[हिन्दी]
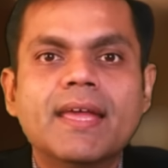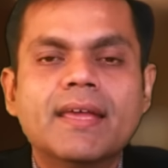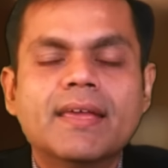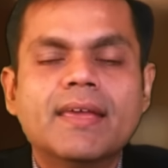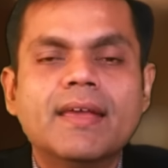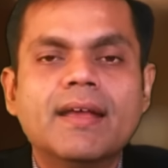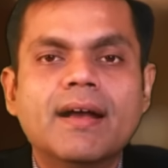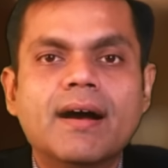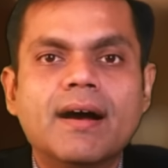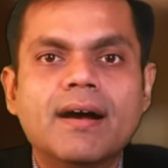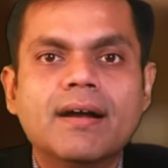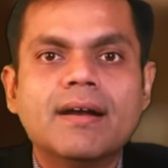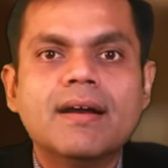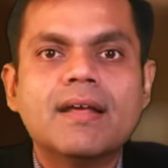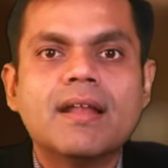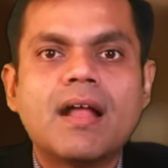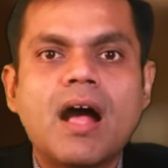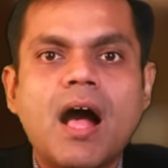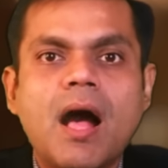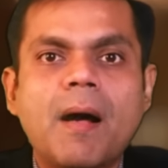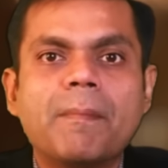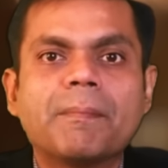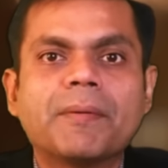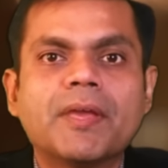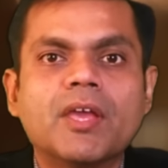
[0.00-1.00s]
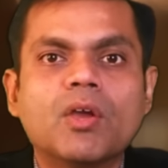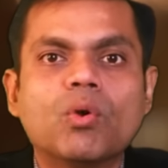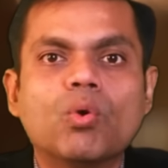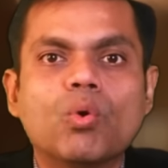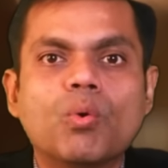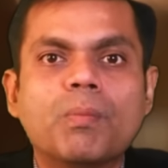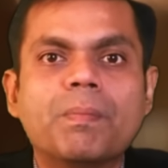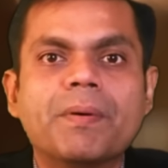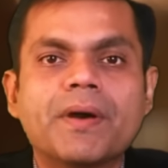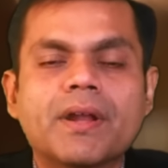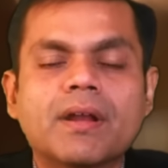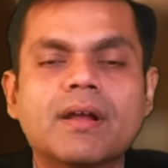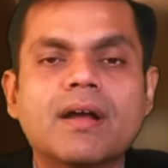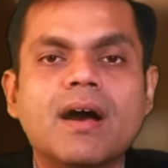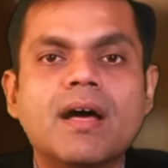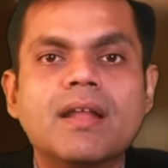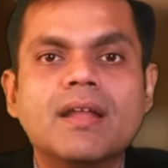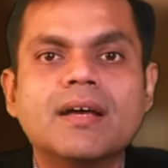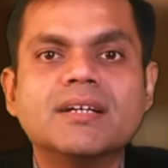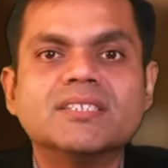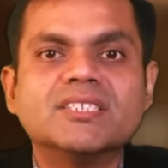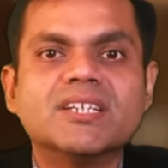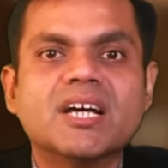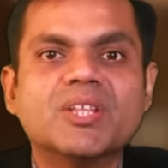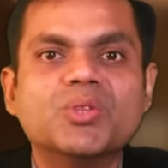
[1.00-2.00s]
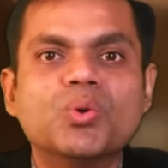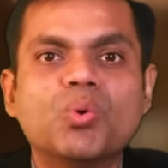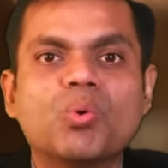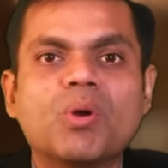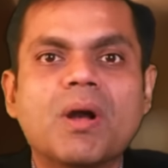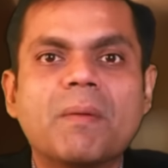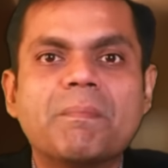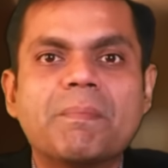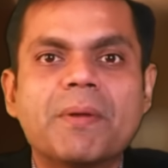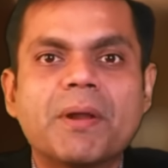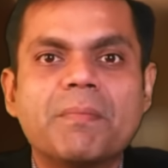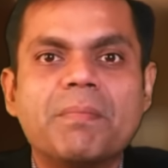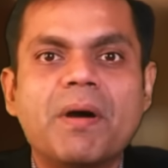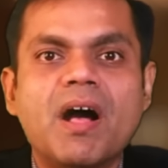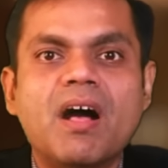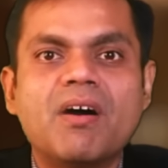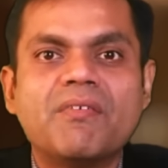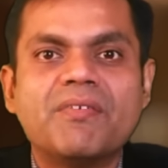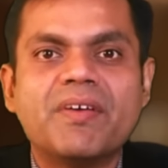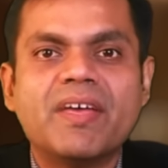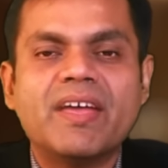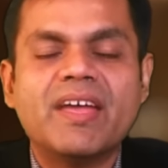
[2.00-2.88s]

कि अगर आपके ऊपर काला जादू का प्रभाव